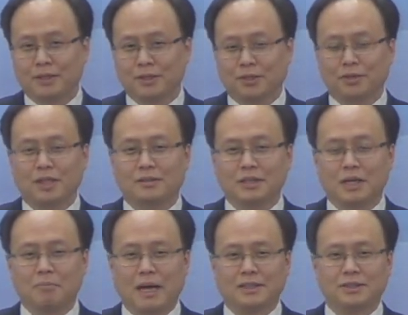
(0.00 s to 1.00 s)
그런데
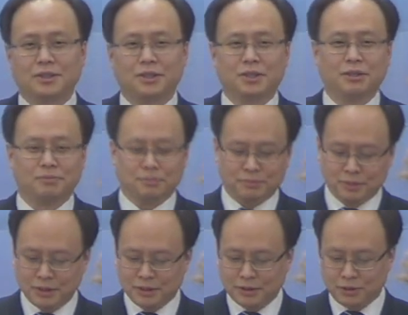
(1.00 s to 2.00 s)
그게 말처럼
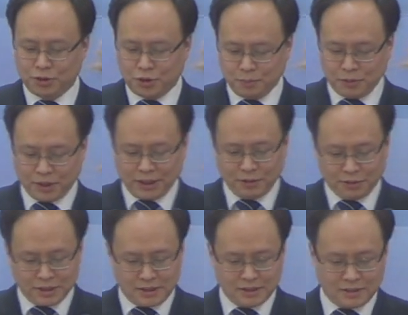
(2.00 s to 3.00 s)
쉽게
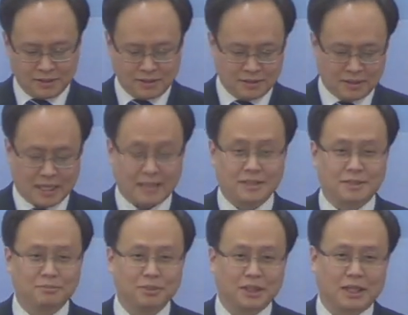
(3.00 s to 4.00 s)
되지는
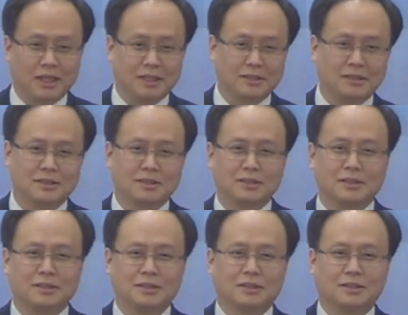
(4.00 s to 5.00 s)
않습니다.
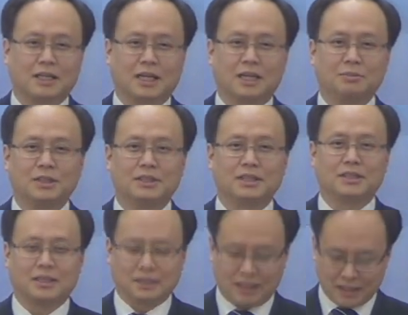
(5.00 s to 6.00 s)
사람이 이
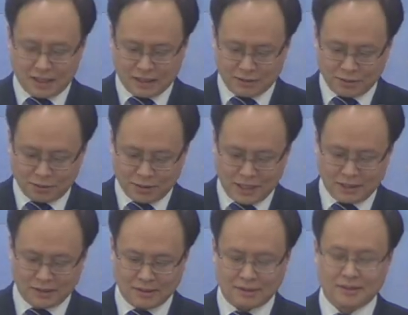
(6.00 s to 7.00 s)
세상 살아가는
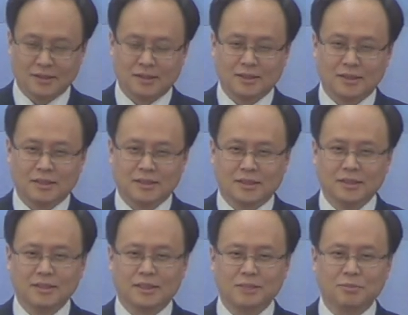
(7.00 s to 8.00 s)
동안
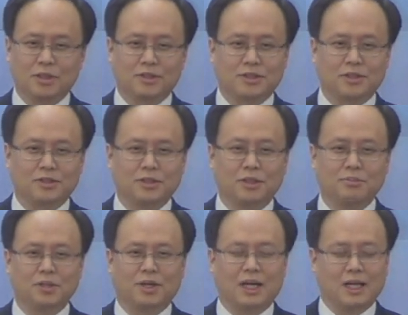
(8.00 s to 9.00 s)
근심, 걱정,
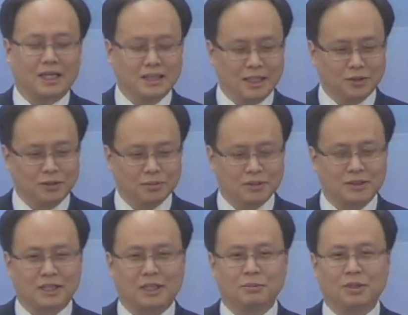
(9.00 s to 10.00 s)
염려가 하나도 없는
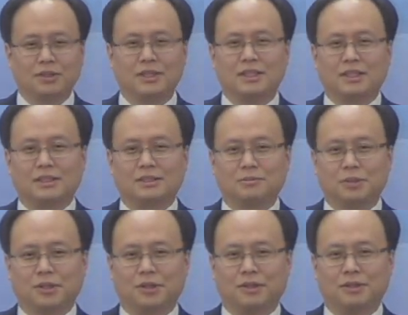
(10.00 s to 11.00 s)
사람이 어디
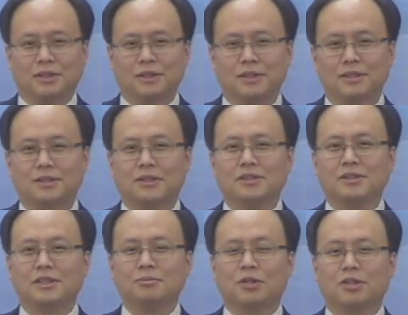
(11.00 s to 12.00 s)
있겠으며
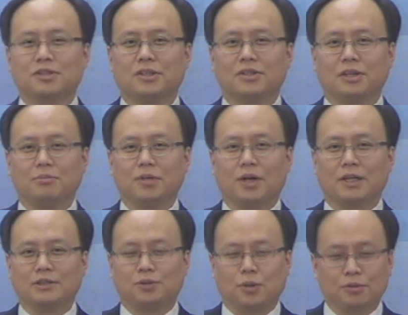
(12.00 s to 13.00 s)
근심, 걱정,
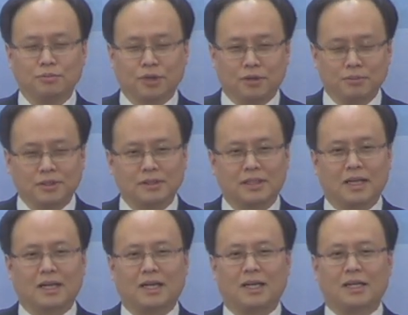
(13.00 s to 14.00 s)
염려가 조금도 없는
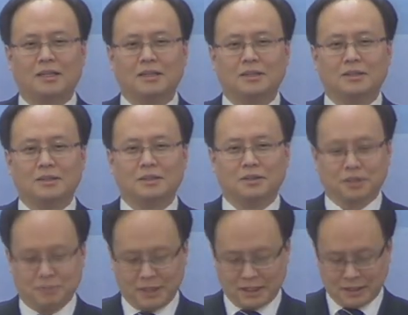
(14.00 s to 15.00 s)
때가
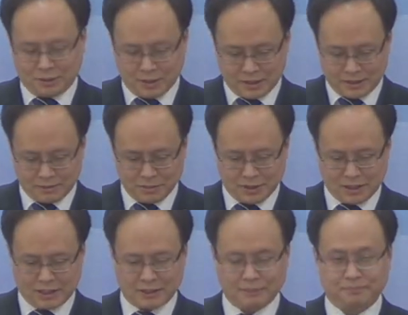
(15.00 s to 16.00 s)
얼마나 되겠습니까?